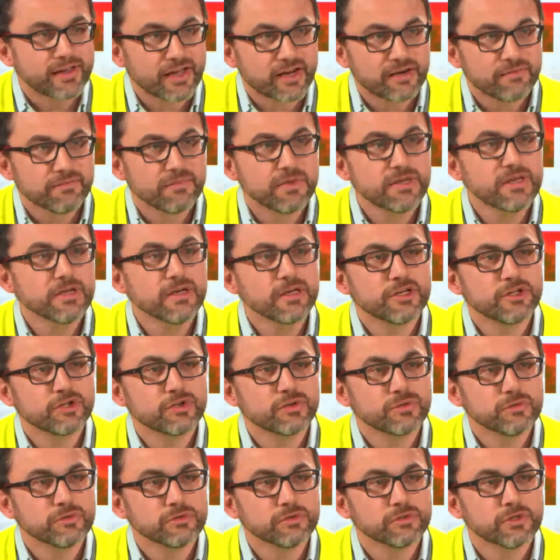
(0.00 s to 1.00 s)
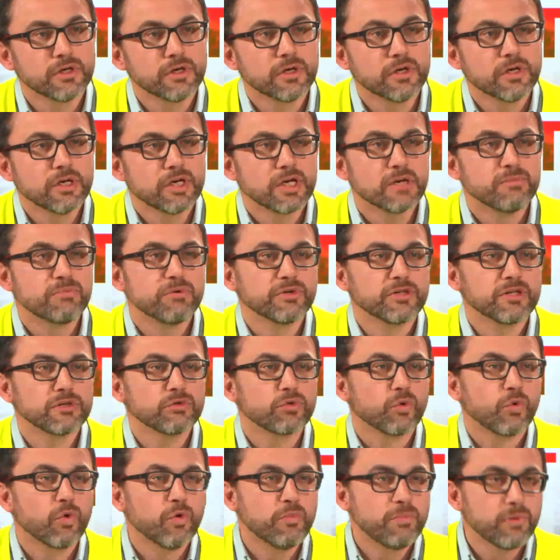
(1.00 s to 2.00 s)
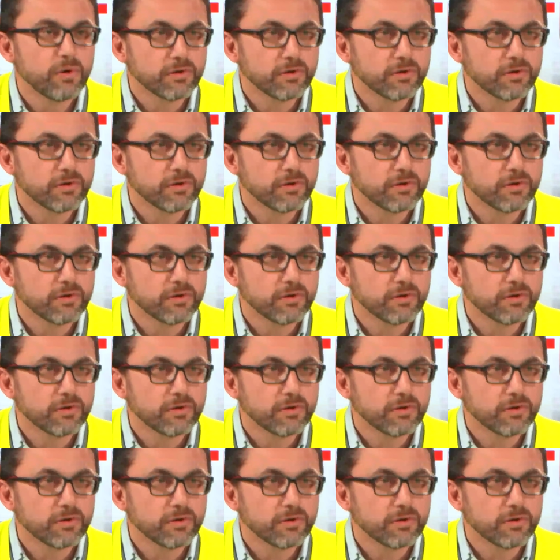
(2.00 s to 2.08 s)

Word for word: calmer les choses et peut-être